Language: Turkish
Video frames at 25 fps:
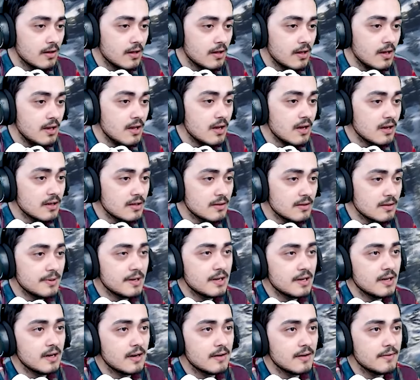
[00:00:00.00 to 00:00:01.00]
İlla ki
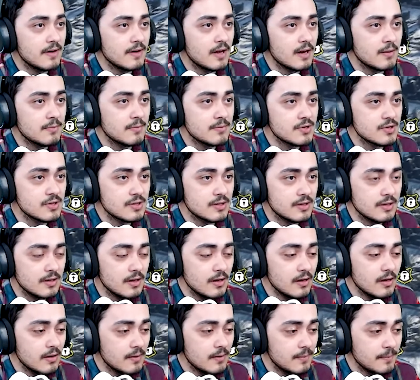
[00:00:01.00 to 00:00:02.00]
birileri vermiştir
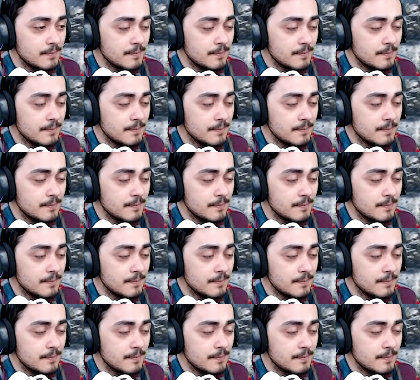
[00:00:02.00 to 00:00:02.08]
ya.